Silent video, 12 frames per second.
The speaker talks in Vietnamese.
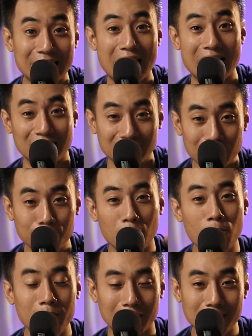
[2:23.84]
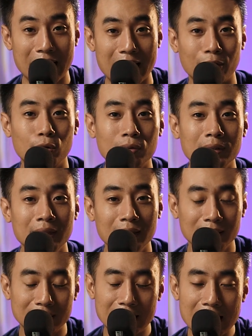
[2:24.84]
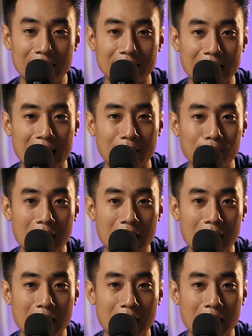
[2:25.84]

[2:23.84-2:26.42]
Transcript: đèn shop bóp lẫn đèn luôn thì đây là dạng